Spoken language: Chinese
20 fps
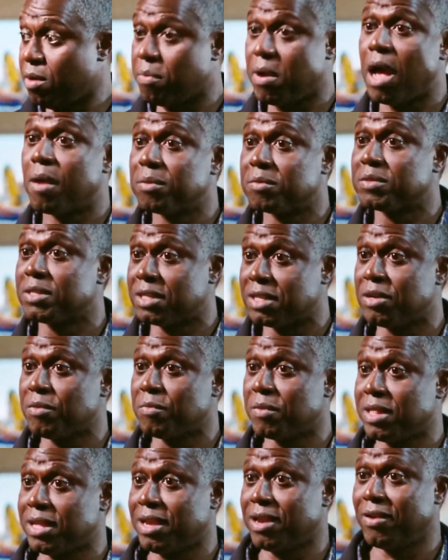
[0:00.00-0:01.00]
可是黑人
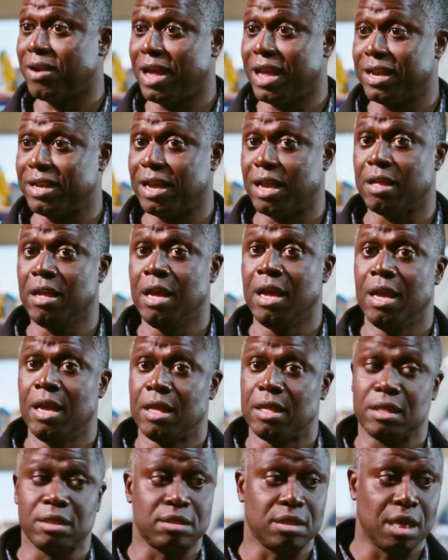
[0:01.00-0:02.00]
却觉得大卫在天
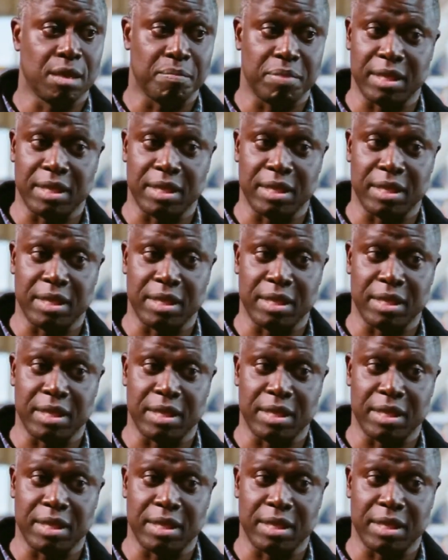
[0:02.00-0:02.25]
方夜谭，